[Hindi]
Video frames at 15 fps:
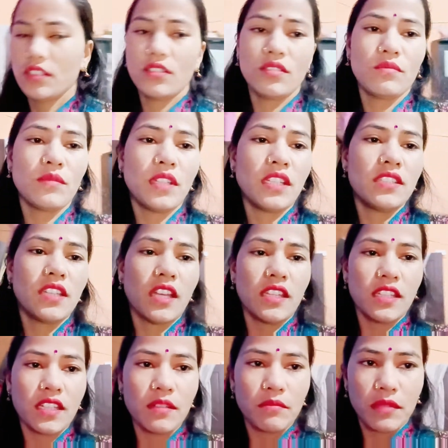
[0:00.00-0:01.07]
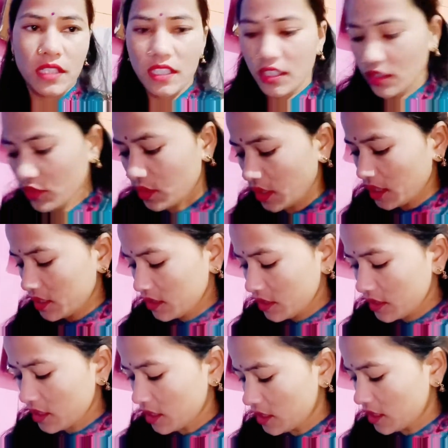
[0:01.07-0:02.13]
तो मेरा जाने का मन ही नहीं हो रहा इतना
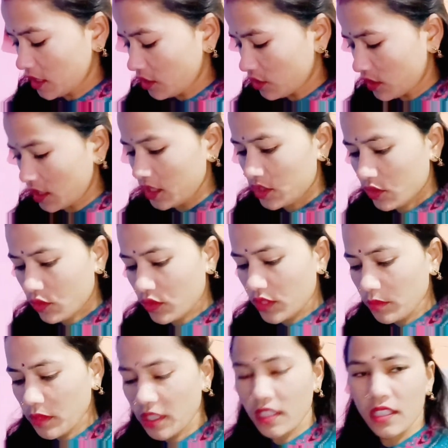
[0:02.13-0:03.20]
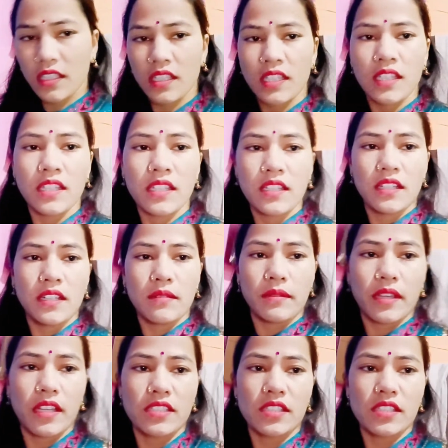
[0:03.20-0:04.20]
ठंडा हो रहा है स्कूटी में अब यहाँ